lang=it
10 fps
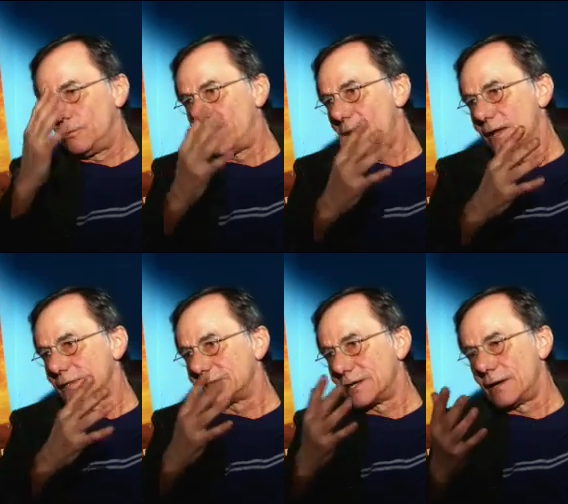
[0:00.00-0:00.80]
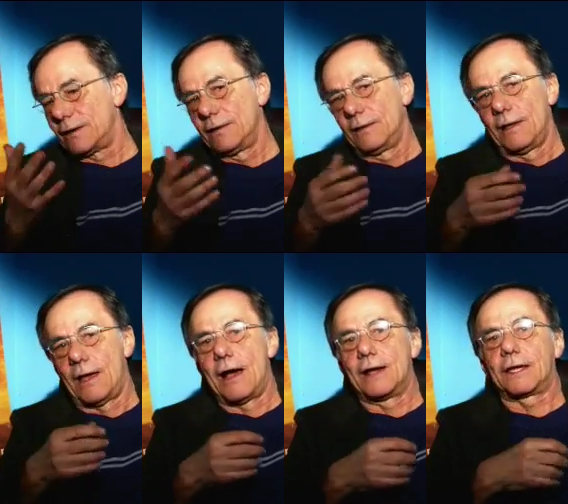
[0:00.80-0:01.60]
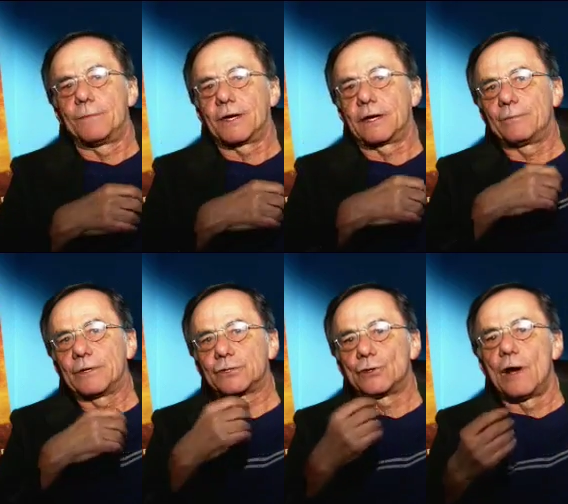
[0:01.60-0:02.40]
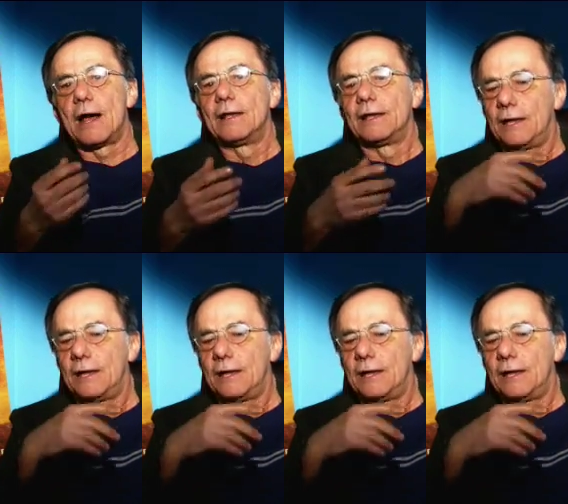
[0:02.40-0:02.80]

in piazza, eh, anche perché Pessoa